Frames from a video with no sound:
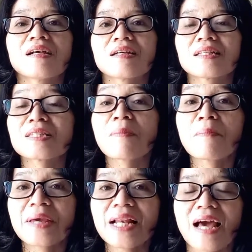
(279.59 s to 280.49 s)

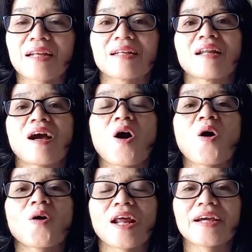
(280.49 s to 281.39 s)
sembilan
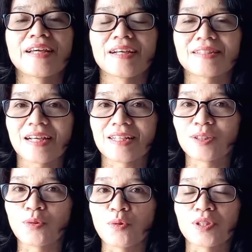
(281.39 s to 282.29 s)
orang yang sakit
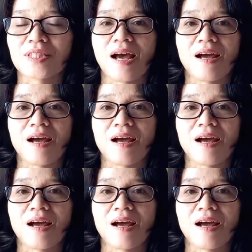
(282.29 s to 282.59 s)
kusta.